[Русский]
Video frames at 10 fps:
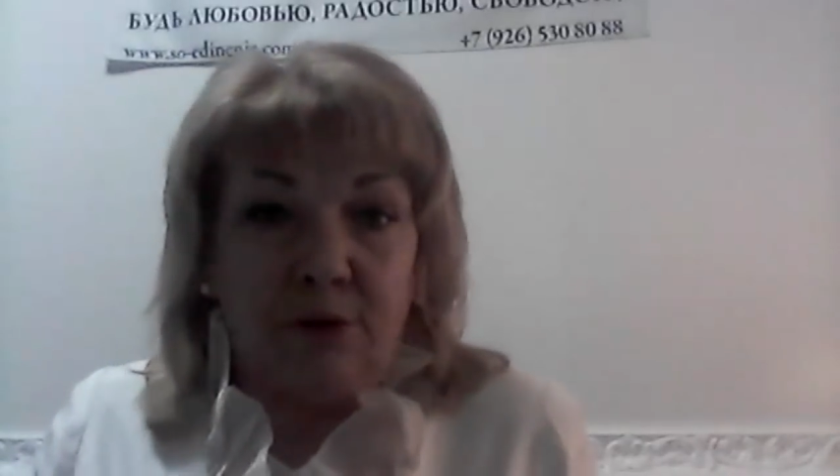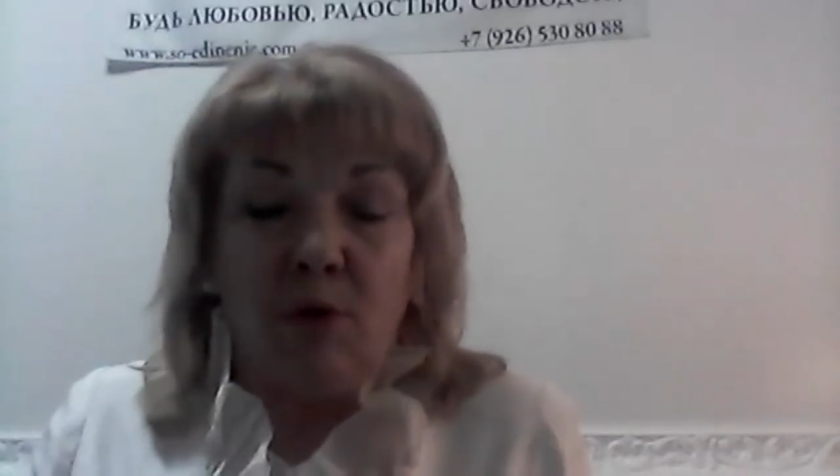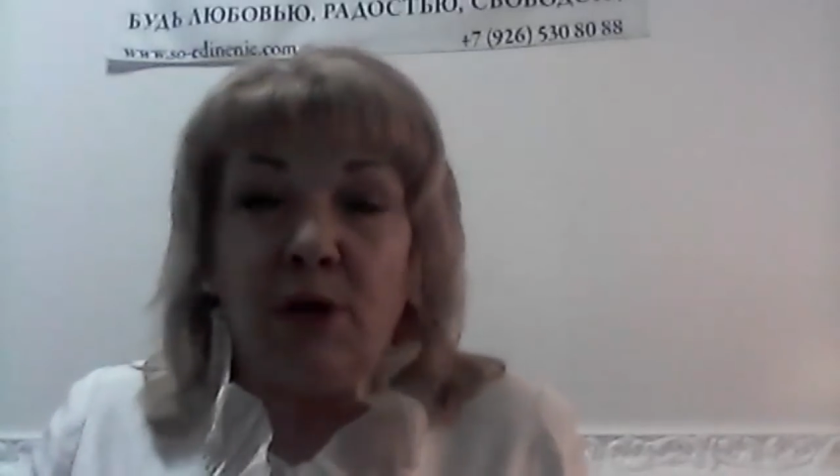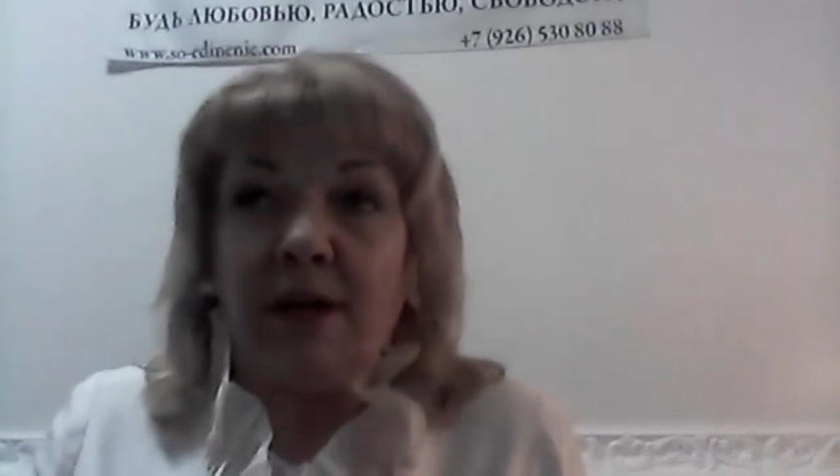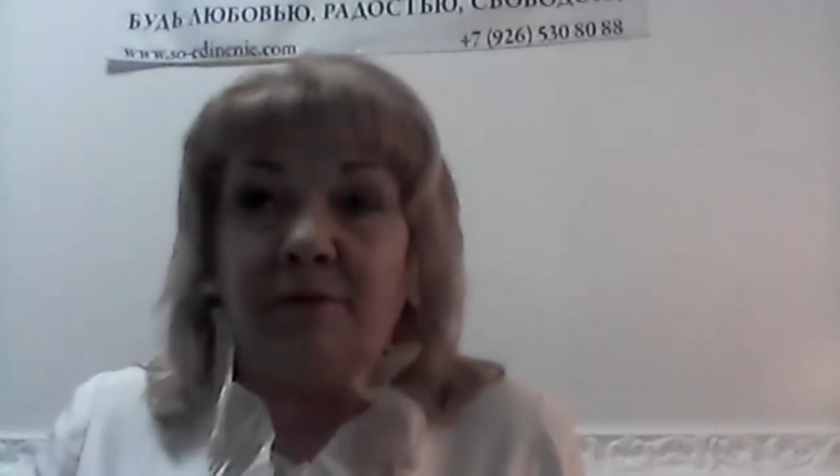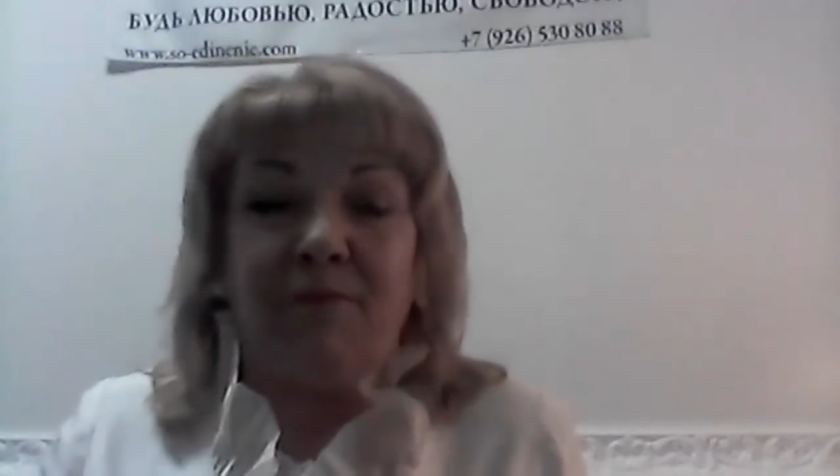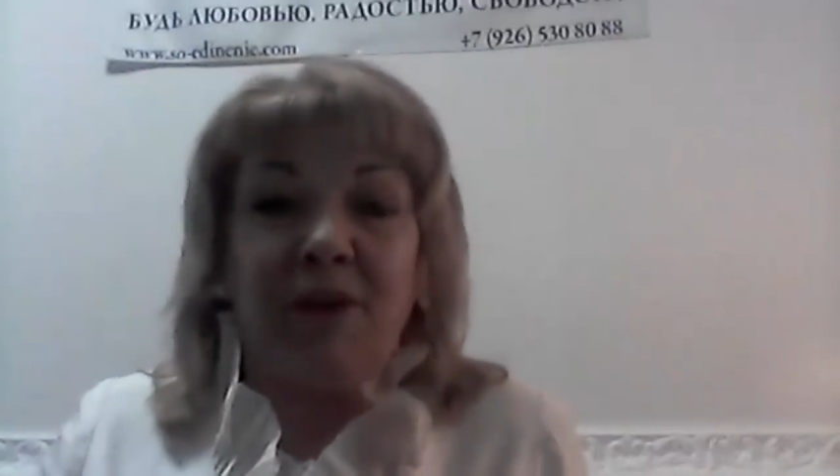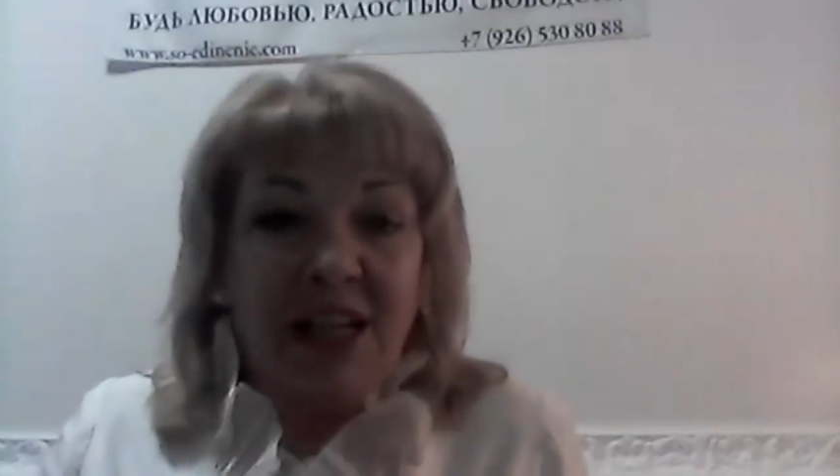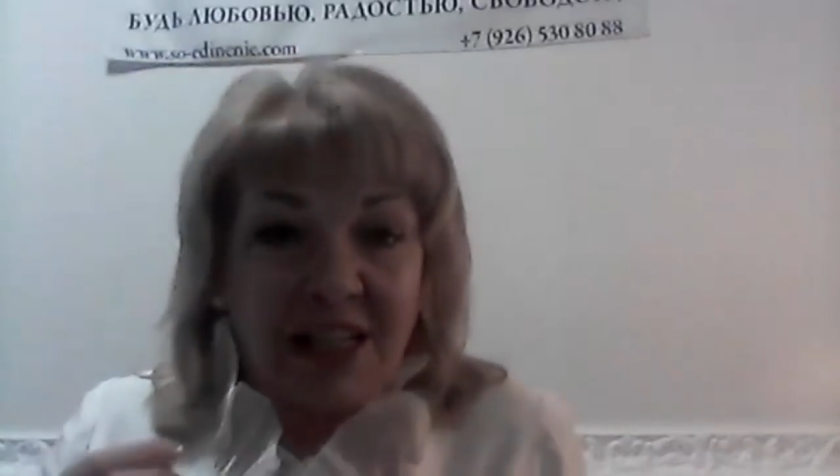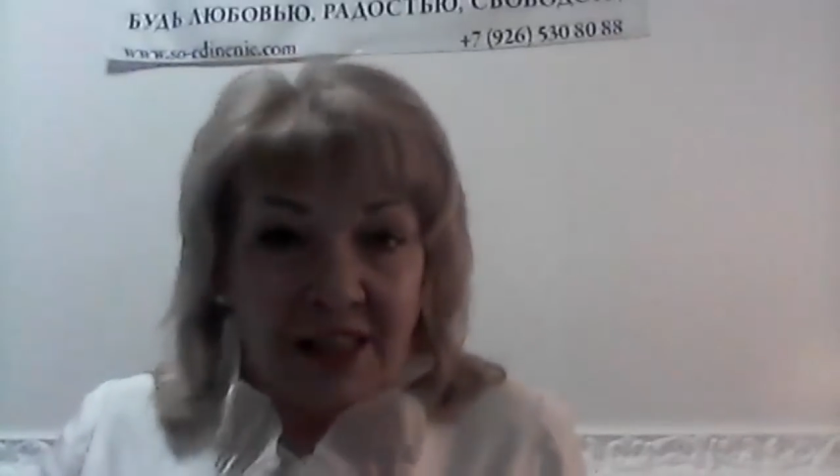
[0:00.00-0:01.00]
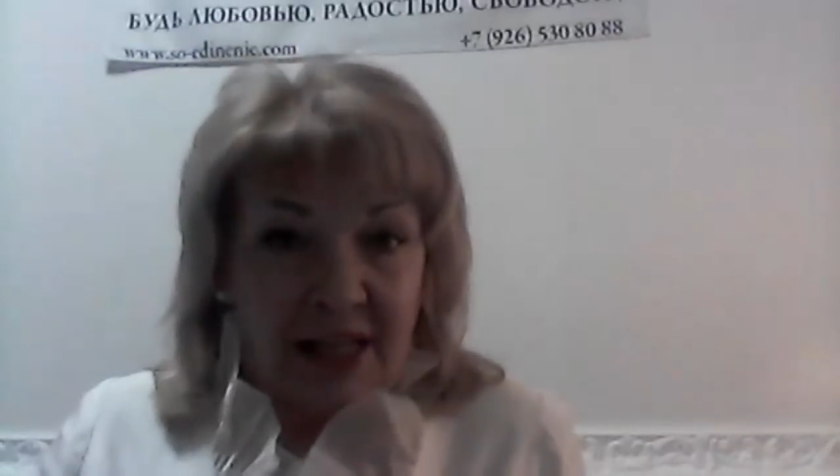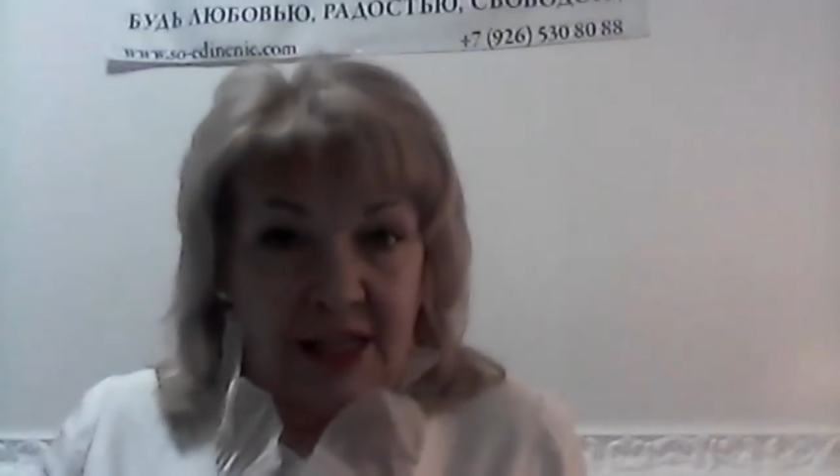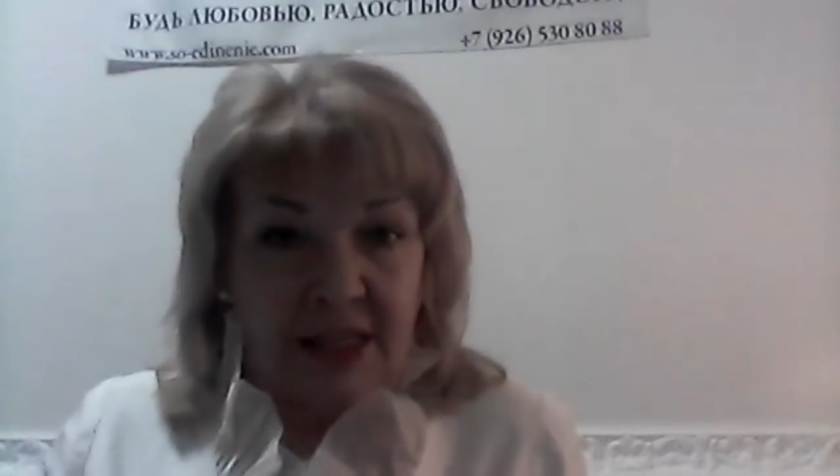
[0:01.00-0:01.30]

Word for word: только выхода